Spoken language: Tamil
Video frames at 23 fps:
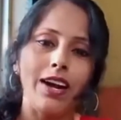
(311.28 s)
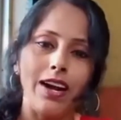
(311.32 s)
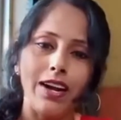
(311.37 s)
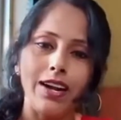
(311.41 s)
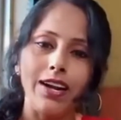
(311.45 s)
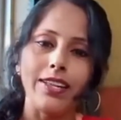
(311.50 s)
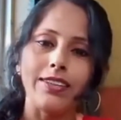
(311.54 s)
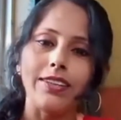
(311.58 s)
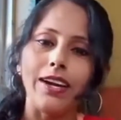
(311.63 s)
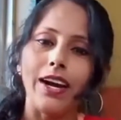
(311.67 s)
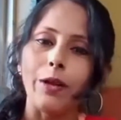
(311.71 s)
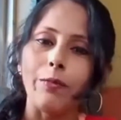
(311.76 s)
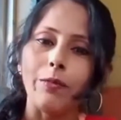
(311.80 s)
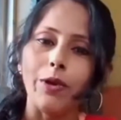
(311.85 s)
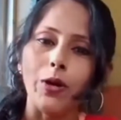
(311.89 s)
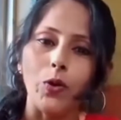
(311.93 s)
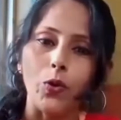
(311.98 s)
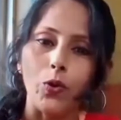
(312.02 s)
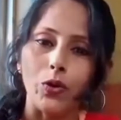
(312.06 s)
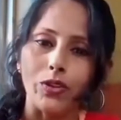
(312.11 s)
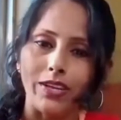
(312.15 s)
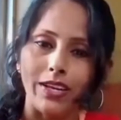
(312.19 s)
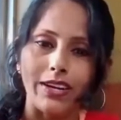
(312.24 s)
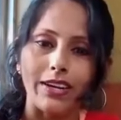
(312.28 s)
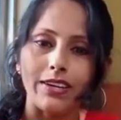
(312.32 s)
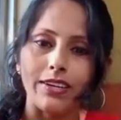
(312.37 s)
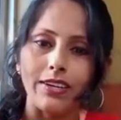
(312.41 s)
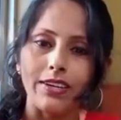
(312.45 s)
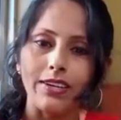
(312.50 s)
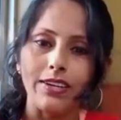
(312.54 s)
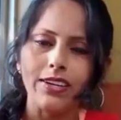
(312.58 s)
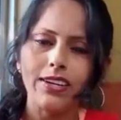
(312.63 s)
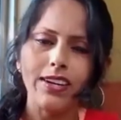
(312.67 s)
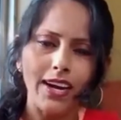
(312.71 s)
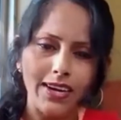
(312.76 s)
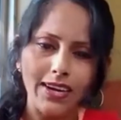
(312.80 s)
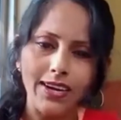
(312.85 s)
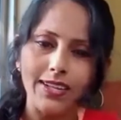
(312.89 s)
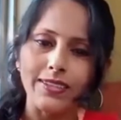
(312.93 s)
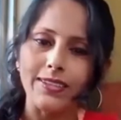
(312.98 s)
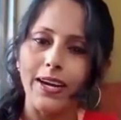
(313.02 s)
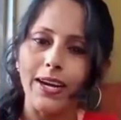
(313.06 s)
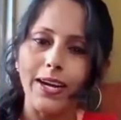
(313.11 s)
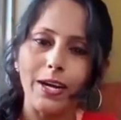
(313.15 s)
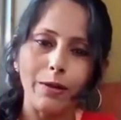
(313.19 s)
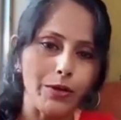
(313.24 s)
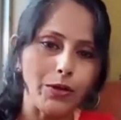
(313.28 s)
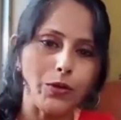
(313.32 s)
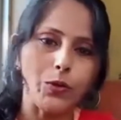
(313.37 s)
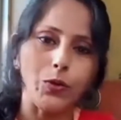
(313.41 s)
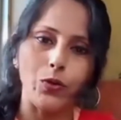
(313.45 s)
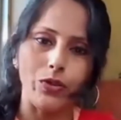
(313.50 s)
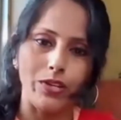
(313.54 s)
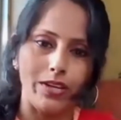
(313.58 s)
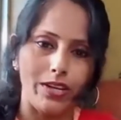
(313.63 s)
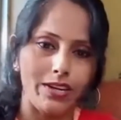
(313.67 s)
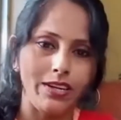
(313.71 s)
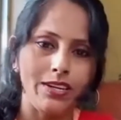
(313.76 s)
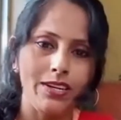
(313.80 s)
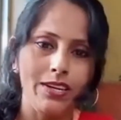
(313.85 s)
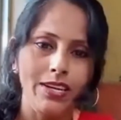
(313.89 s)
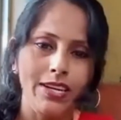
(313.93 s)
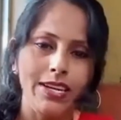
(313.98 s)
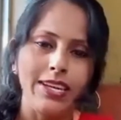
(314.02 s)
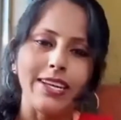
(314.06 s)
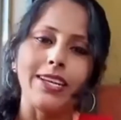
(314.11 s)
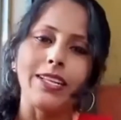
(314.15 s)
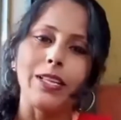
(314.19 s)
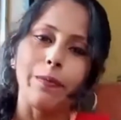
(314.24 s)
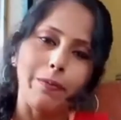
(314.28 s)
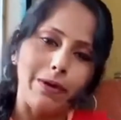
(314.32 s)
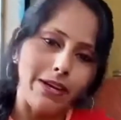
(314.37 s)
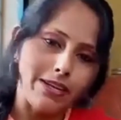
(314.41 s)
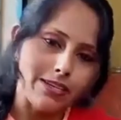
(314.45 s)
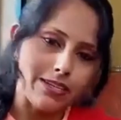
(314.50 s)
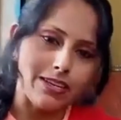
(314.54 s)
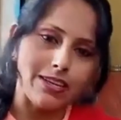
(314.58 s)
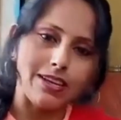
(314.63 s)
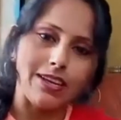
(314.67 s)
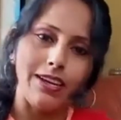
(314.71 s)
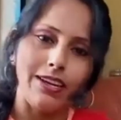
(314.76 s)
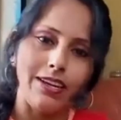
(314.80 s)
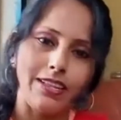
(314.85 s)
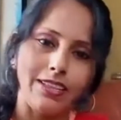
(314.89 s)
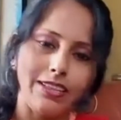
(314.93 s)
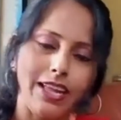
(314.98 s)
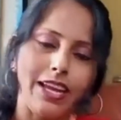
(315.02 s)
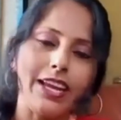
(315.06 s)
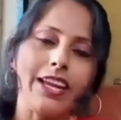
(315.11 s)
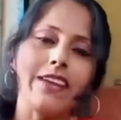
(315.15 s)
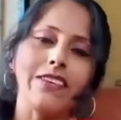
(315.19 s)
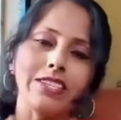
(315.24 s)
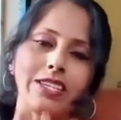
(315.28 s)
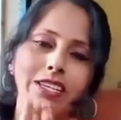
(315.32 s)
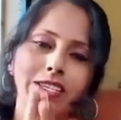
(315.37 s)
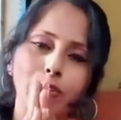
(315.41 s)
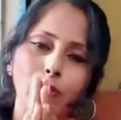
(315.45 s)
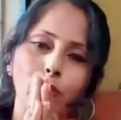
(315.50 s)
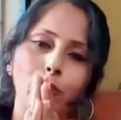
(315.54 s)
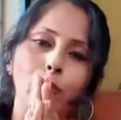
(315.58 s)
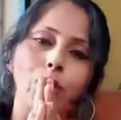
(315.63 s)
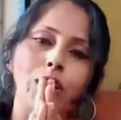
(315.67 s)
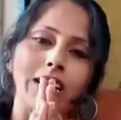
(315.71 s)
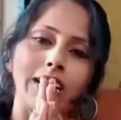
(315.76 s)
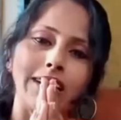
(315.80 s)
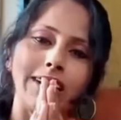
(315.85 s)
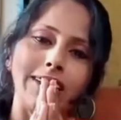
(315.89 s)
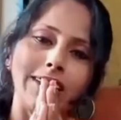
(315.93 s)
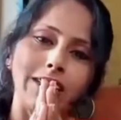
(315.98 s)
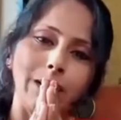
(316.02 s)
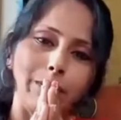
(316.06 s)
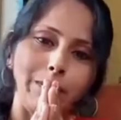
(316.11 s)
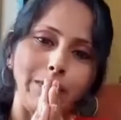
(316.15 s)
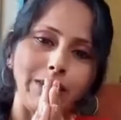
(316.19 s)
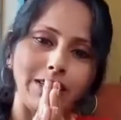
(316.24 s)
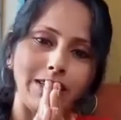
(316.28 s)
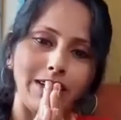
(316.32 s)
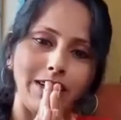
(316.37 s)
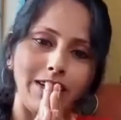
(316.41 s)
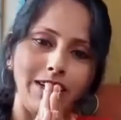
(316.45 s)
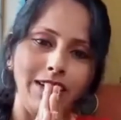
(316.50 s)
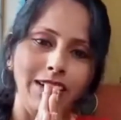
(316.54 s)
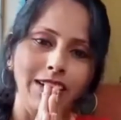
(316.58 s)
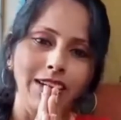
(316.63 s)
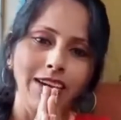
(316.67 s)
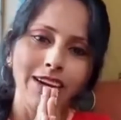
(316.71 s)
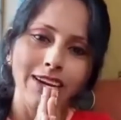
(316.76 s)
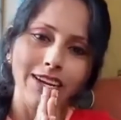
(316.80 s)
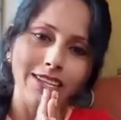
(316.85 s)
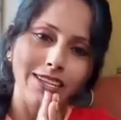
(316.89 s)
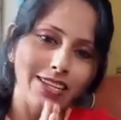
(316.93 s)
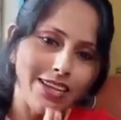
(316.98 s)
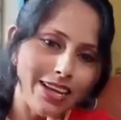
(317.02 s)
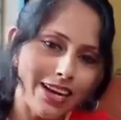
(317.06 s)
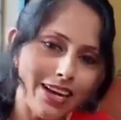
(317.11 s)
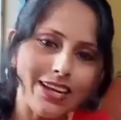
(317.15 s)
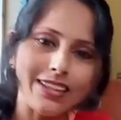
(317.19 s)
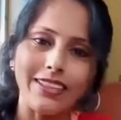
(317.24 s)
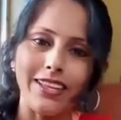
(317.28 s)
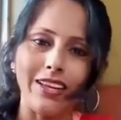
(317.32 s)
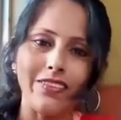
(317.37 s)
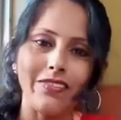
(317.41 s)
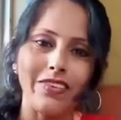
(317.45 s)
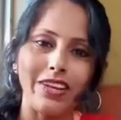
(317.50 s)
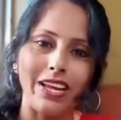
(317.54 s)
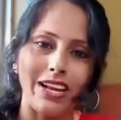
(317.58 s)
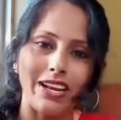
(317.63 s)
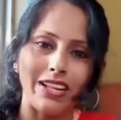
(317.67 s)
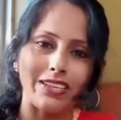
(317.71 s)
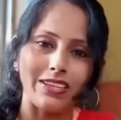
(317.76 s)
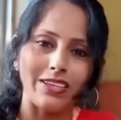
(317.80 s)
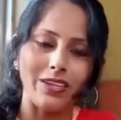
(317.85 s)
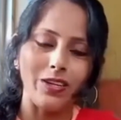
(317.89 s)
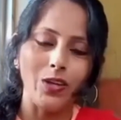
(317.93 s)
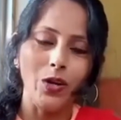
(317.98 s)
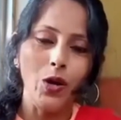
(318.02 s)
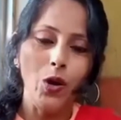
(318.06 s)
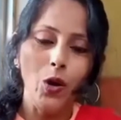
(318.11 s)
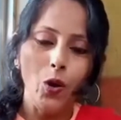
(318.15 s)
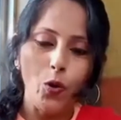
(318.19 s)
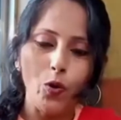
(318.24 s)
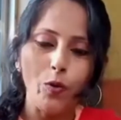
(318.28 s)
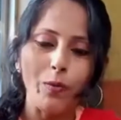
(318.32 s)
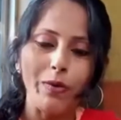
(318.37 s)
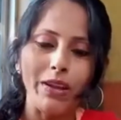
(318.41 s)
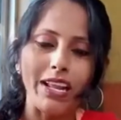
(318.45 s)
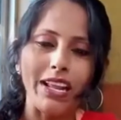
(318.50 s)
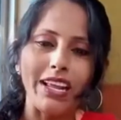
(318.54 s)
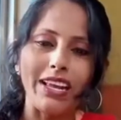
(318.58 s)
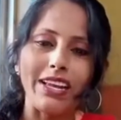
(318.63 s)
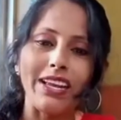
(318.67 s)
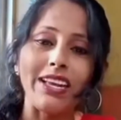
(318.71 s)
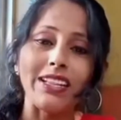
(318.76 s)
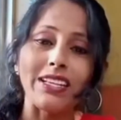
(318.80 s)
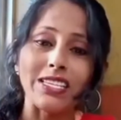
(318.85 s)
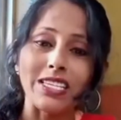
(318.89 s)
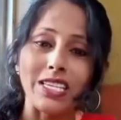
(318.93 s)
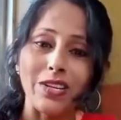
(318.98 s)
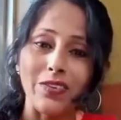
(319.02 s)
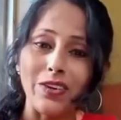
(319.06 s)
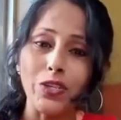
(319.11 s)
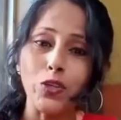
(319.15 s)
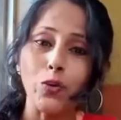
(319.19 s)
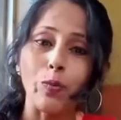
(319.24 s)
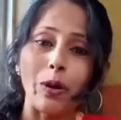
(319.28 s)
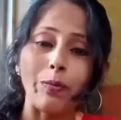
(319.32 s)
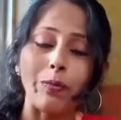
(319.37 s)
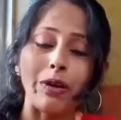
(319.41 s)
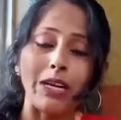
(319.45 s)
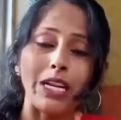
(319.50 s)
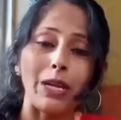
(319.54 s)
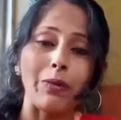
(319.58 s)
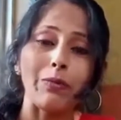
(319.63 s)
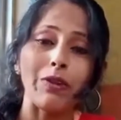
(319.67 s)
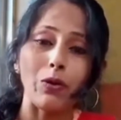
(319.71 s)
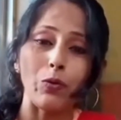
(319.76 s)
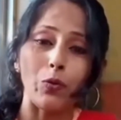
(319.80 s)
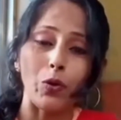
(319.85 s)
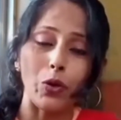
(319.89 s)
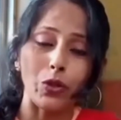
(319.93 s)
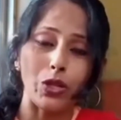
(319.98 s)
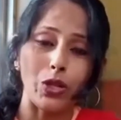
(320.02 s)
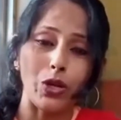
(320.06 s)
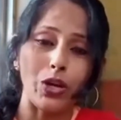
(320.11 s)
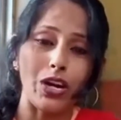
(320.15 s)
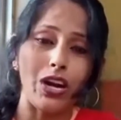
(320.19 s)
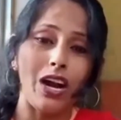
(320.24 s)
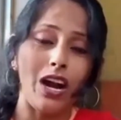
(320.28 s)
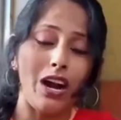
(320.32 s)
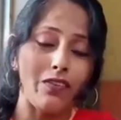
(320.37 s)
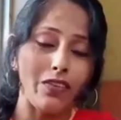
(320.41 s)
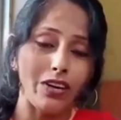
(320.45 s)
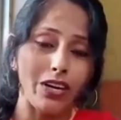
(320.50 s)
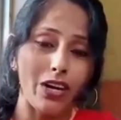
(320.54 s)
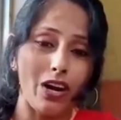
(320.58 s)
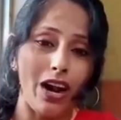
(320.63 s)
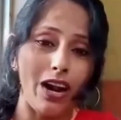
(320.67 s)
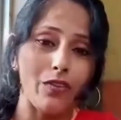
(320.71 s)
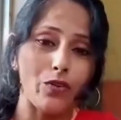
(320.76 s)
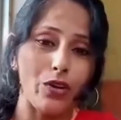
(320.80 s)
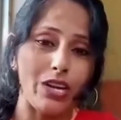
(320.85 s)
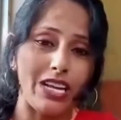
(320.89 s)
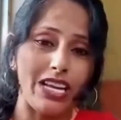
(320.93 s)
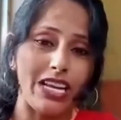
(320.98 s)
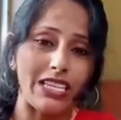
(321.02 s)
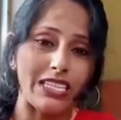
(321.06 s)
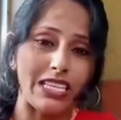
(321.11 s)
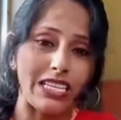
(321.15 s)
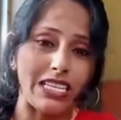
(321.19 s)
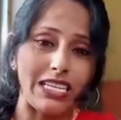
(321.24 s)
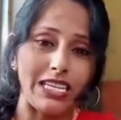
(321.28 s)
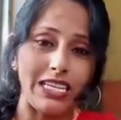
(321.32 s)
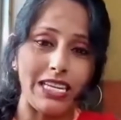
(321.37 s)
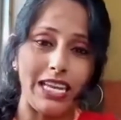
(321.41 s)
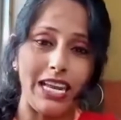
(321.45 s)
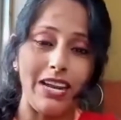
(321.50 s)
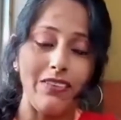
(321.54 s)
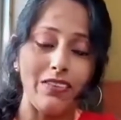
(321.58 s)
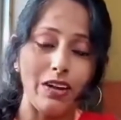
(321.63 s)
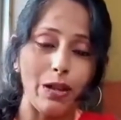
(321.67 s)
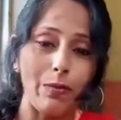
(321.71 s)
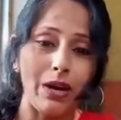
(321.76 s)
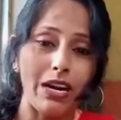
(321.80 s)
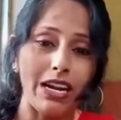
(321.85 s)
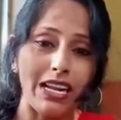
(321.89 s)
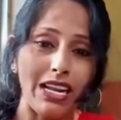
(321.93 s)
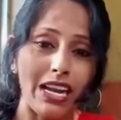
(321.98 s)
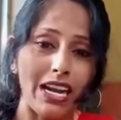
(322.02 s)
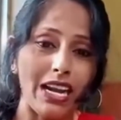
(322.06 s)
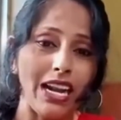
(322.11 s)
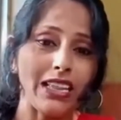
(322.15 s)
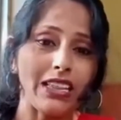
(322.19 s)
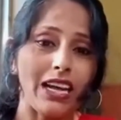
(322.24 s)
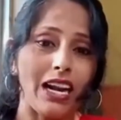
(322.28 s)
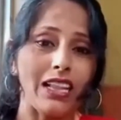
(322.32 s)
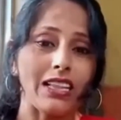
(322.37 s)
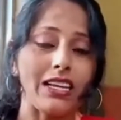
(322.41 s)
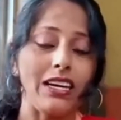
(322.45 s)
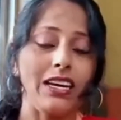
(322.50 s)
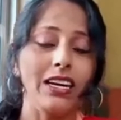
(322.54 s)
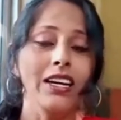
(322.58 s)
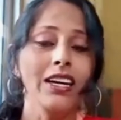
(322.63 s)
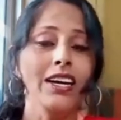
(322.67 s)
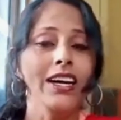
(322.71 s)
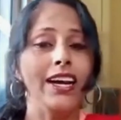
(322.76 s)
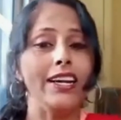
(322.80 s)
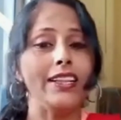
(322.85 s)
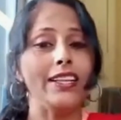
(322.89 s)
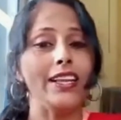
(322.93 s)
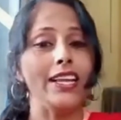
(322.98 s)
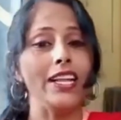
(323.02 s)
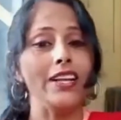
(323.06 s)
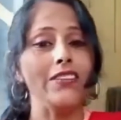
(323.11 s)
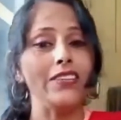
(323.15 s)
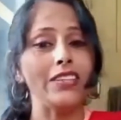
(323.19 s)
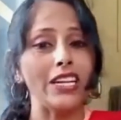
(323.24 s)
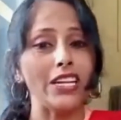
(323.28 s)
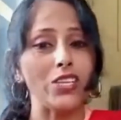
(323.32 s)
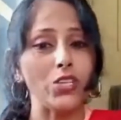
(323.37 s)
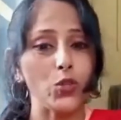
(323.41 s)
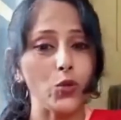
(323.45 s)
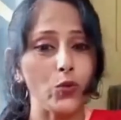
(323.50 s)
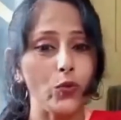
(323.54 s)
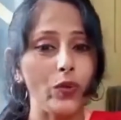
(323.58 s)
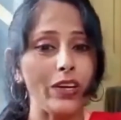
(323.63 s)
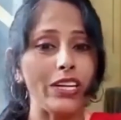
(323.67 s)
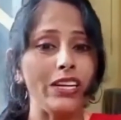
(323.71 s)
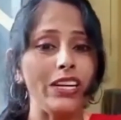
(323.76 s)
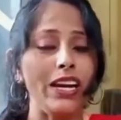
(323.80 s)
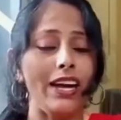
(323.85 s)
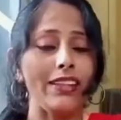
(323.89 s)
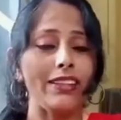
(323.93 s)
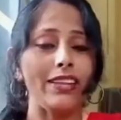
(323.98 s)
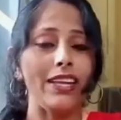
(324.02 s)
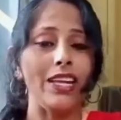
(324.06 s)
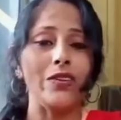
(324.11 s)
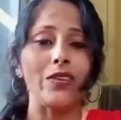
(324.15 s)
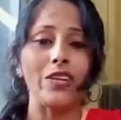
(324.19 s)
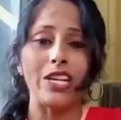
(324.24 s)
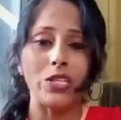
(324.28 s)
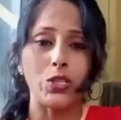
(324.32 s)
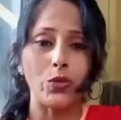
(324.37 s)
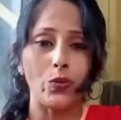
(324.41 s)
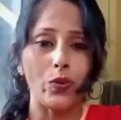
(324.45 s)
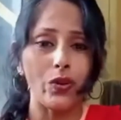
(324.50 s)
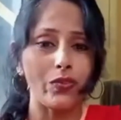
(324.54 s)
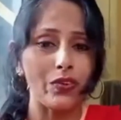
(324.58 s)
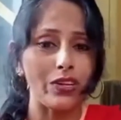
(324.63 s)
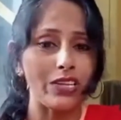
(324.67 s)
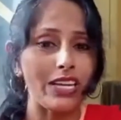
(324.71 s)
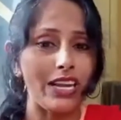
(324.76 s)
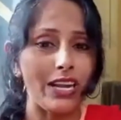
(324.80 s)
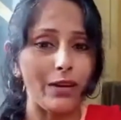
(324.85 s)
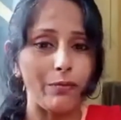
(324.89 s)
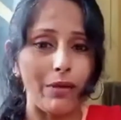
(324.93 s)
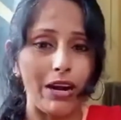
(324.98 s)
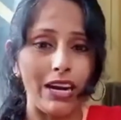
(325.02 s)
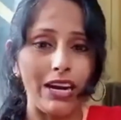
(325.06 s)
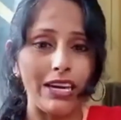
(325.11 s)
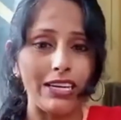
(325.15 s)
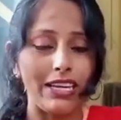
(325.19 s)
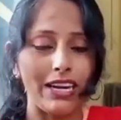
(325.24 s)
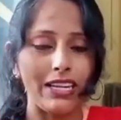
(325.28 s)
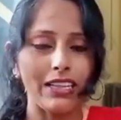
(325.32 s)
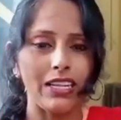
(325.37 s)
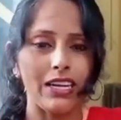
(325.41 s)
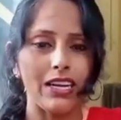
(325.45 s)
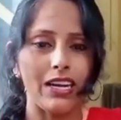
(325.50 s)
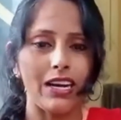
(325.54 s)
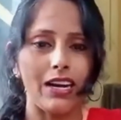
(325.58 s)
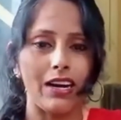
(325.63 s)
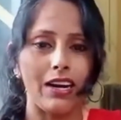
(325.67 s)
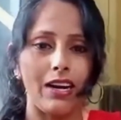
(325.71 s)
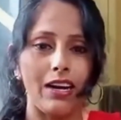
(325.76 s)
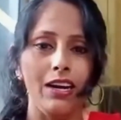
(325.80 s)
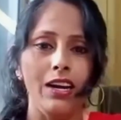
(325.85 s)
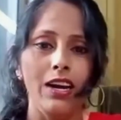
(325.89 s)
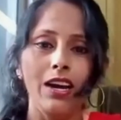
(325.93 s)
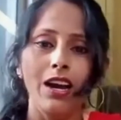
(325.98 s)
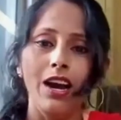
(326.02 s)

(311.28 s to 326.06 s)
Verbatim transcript: கண்ணை தானமாக கொடுத்தாருங்க கண்ணை தானமாக கொடுத்தாரு இதை பேசுங்க தயவு செஞ்சு ஊடகங்கள் இதை பேசுங்க இதுதாங்க தேவையானது உண்மையிலேயே இந்த சிவசுப்பிரமணியன்ற ஒருத்தனோட அவனா அவனுடைய கேவலமான எண்ணத்தால் தான் இந்த இருபதடி சுவர் அந்த இருபதடி சுவர் வந்து என் மக்கள் இறந்துருக்காங்க